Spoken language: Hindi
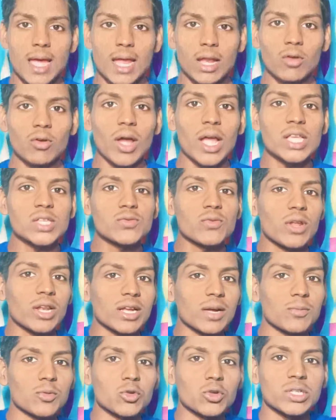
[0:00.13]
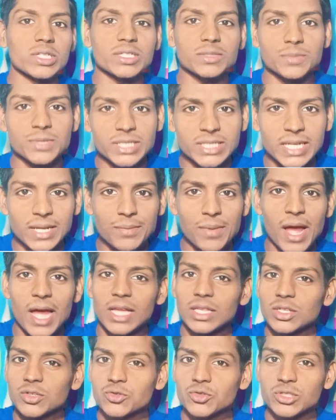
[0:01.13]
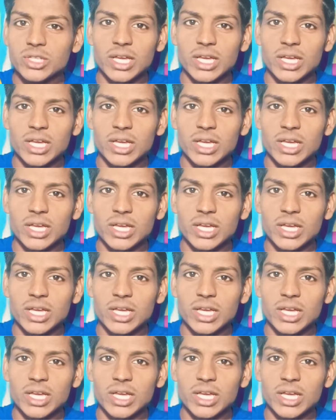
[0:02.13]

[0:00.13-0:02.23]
हेलो गाइस वेलकम टू टीच मिस्टर महादेव